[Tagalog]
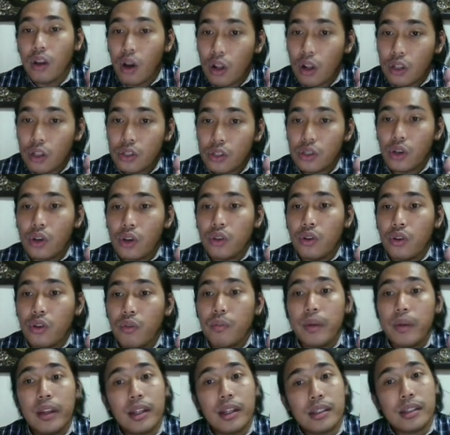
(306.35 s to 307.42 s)
also yung
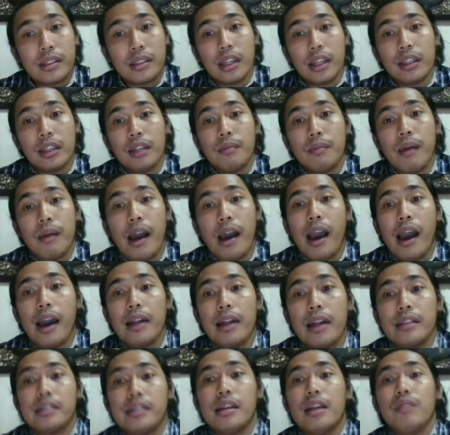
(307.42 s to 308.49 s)
minutes natin
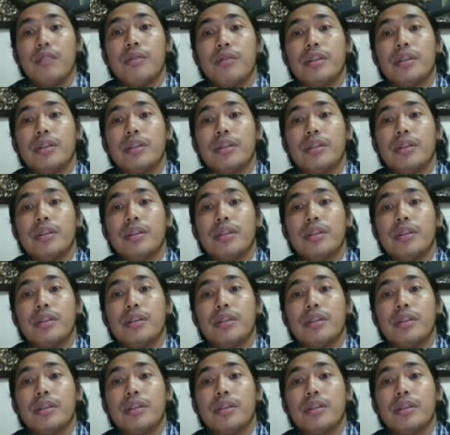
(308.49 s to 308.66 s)
makakancel